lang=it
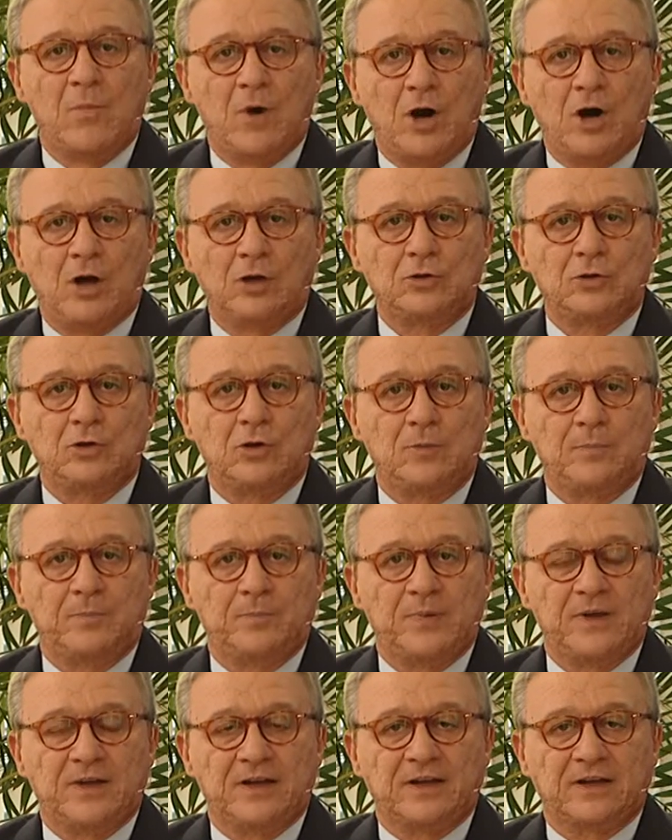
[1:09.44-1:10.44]
modo
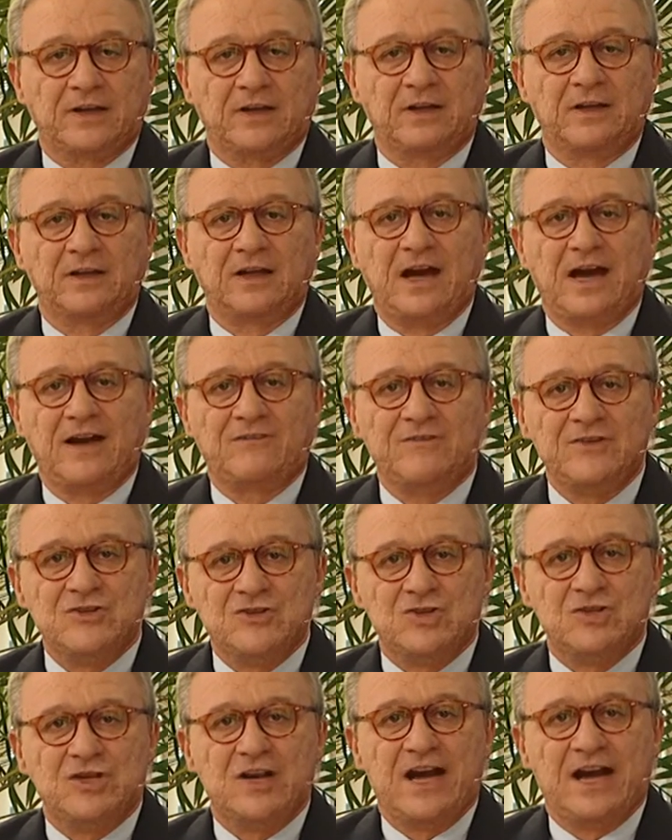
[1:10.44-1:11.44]
per
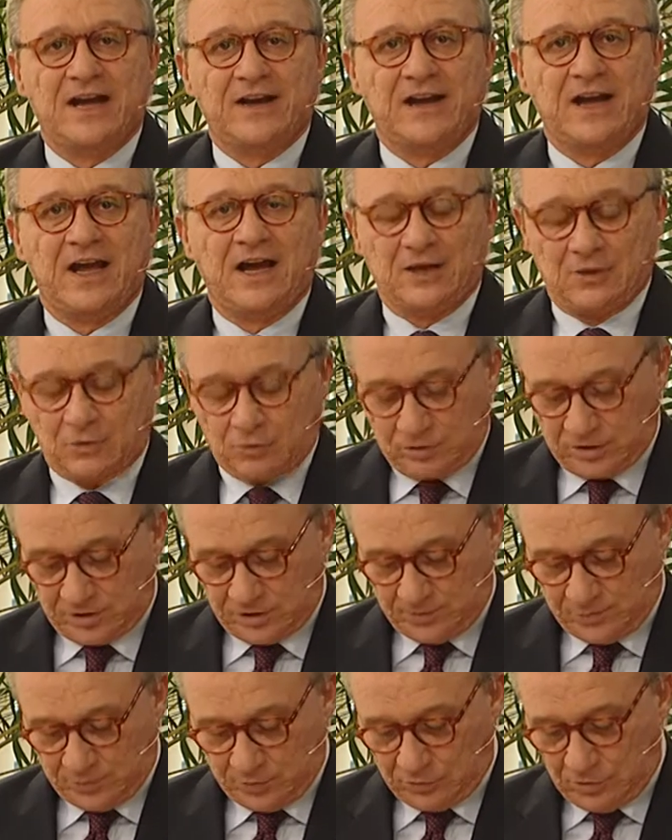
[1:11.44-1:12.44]
avvicinare ancora
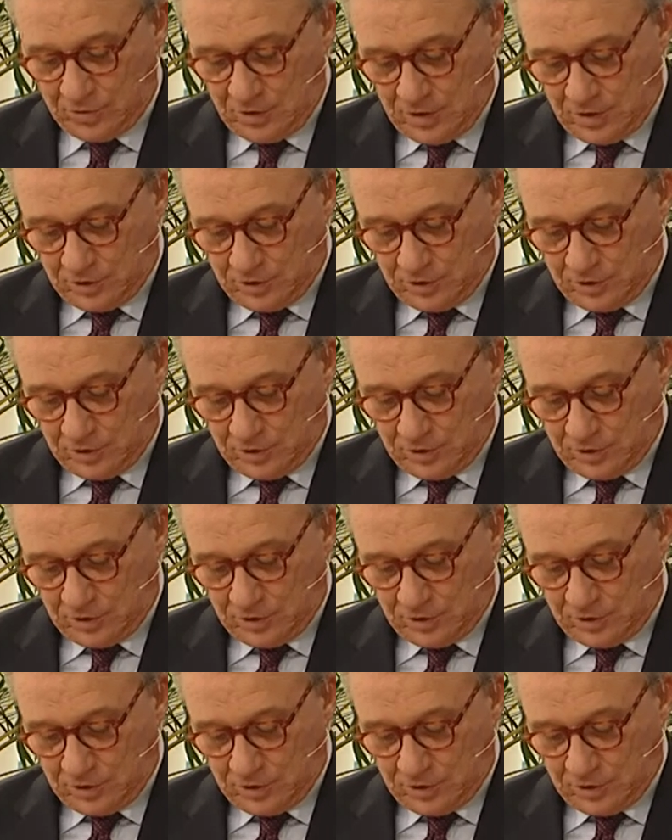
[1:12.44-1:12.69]
di più,